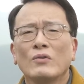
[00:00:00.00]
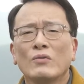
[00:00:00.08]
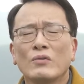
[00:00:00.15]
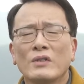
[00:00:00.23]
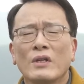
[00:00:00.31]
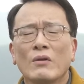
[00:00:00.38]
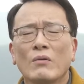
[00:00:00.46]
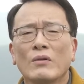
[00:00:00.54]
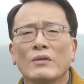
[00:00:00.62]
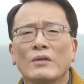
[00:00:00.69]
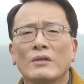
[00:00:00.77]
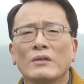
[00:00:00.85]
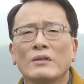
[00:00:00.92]

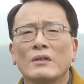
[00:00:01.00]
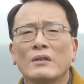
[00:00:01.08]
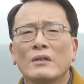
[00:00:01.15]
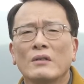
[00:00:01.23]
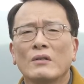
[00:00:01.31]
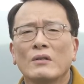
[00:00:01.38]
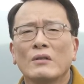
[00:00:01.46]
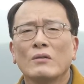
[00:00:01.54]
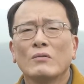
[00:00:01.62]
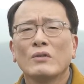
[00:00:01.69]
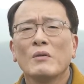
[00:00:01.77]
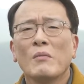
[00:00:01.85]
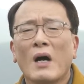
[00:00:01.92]
육체로는
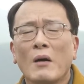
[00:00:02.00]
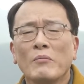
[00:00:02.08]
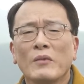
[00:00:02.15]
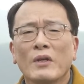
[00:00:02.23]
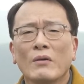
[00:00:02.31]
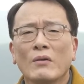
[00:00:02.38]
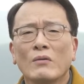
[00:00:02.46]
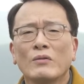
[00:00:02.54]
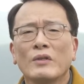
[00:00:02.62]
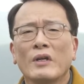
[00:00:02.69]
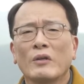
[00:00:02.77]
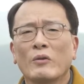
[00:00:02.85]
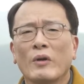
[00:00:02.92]
우리 마음대로
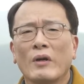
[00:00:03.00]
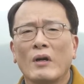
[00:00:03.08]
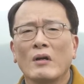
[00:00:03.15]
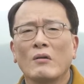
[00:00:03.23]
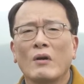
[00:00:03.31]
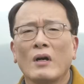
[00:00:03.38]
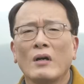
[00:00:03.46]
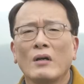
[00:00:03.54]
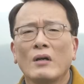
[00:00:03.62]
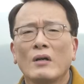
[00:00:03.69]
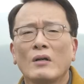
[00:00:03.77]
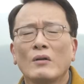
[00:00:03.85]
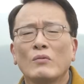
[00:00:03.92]
우리의 쾌락과
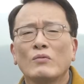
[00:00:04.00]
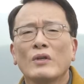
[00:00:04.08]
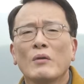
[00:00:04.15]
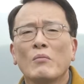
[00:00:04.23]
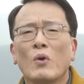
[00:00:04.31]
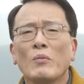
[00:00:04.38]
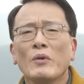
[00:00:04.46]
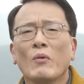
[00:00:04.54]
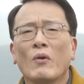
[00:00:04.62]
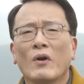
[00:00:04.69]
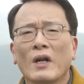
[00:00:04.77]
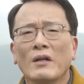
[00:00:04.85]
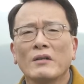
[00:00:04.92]
우리의 몸이
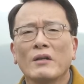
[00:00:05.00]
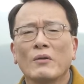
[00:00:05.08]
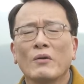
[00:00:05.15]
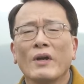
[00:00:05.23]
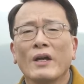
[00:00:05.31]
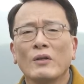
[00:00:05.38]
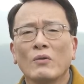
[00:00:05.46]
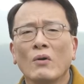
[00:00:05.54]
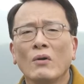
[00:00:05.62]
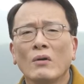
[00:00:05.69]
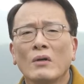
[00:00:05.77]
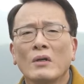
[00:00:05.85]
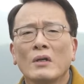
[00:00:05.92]
원하는 대로 해도